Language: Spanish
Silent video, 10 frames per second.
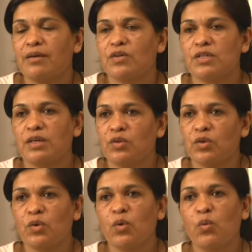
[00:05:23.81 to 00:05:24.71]
O sea, es
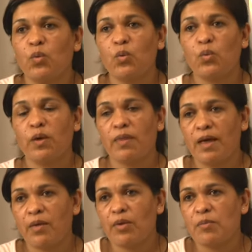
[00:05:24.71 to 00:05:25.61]
todo un
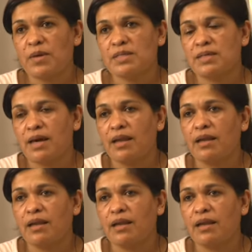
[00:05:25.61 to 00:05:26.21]
cuidado especial